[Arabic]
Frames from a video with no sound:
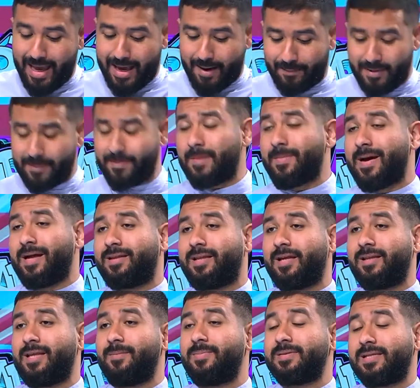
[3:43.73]
بنبدا مع
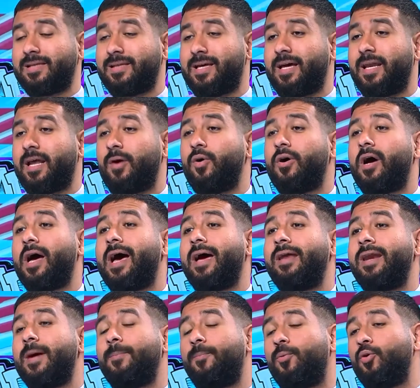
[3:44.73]
الترتيب الصداره
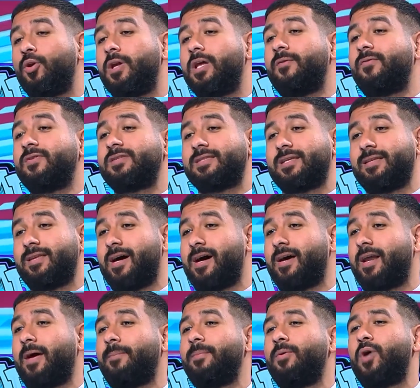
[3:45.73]
ونابولي في
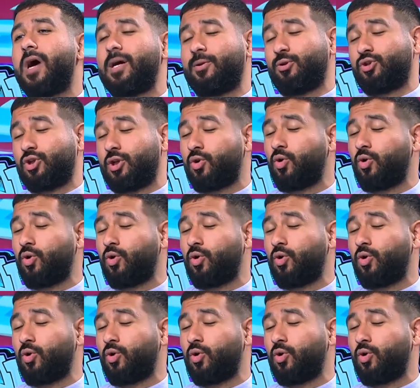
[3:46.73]
الصداره ب 21